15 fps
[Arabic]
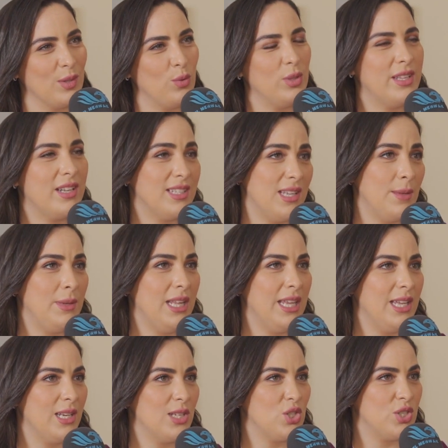والدراسه
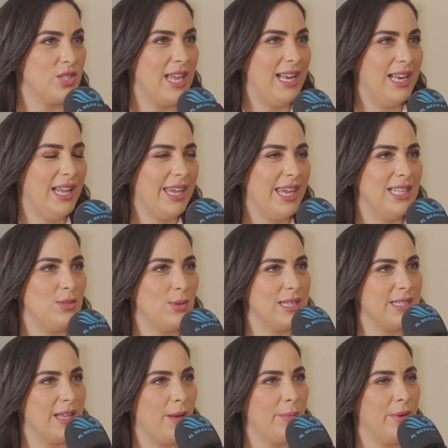بالانجلش سهله الحكايه دي ولا
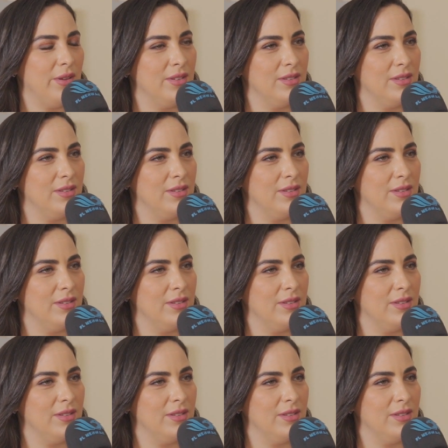صعبه